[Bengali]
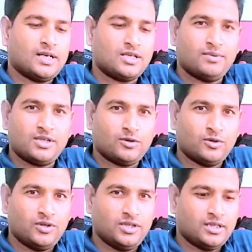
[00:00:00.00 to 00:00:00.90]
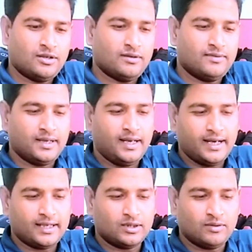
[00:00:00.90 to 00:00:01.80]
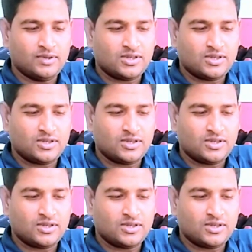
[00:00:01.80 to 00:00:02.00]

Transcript: আজেবাজে কোনো ডিজাইন হবে না একদম